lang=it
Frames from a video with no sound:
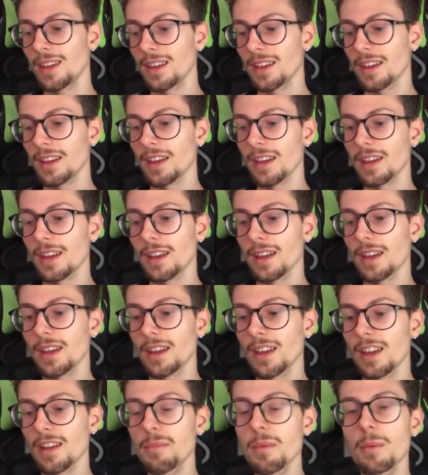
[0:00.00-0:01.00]

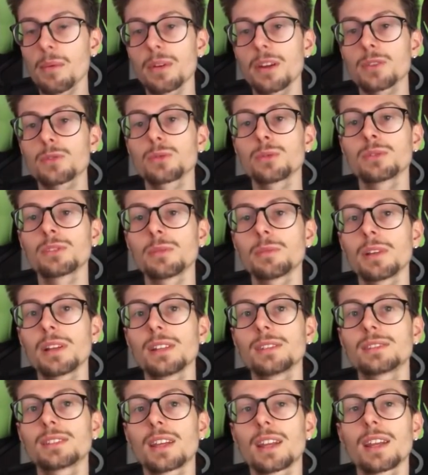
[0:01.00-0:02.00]
e Abbiamo raggiunto i
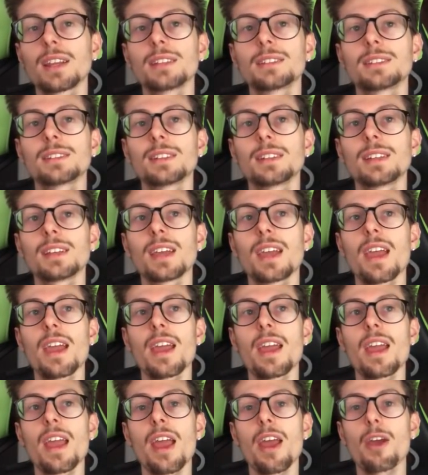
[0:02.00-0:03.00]
mille iscritti
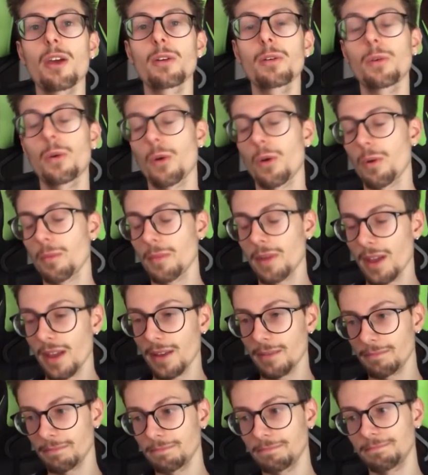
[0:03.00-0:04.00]
e
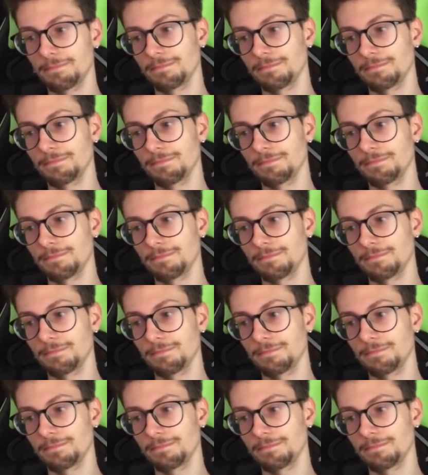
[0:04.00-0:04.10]
come...